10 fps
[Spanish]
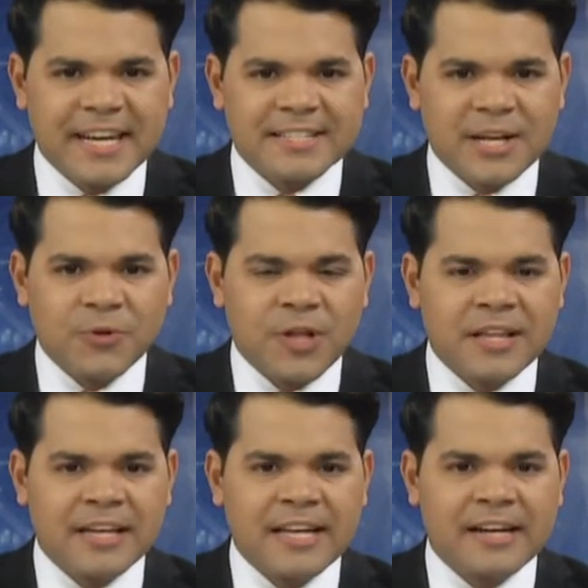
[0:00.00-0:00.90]
Les saluda
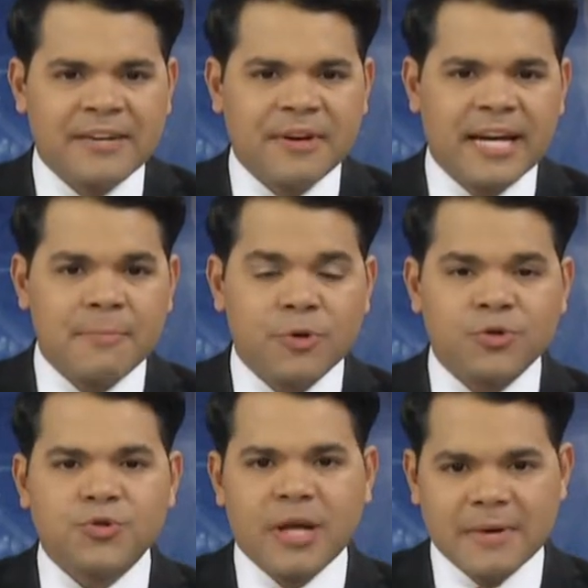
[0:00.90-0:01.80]
Daniel Rivera por
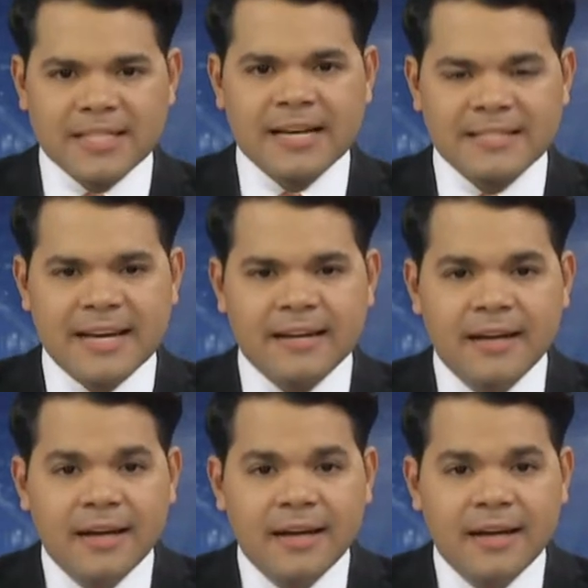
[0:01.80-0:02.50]
Zulema Salazar.